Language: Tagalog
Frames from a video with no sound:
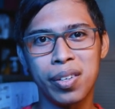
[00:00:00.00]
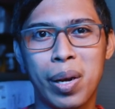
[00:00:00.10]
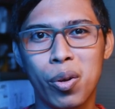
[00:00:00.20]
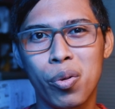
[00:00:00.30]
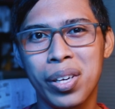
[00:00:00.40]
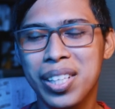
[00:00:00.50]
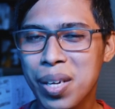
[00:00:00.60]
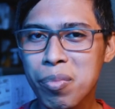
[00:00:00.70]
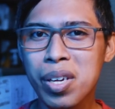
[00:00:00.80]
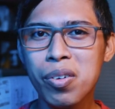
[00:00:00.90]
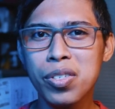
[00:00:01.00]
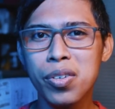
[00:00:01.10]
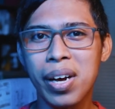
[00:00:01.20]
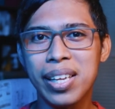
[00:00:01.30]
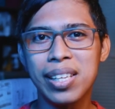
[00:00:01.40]
Pero kung hindi mo
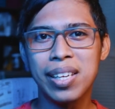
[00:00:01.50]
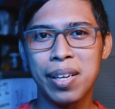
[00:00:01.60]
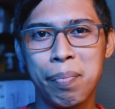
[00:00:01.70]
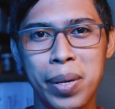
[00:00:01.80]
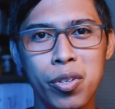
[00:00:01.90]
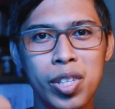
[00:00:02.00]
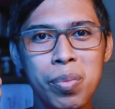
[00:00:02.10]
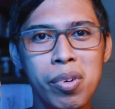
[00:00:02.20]
nagustuhan, pindutin